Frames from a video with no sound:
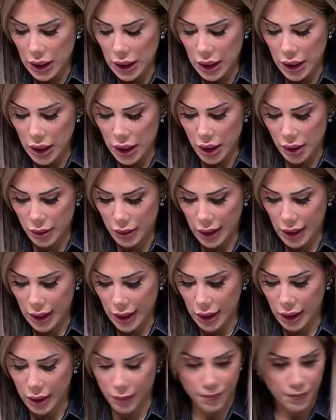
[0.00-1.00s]
آه
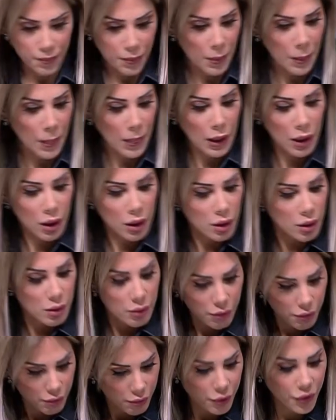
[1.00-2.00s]
يعني
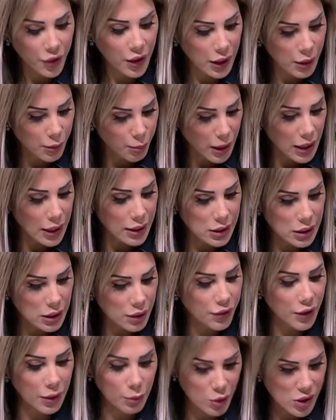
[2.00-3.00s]
في
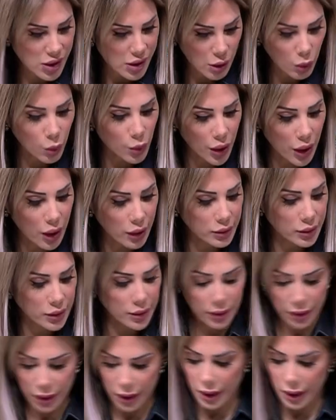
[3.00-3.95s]
بلدي في مستورد آه.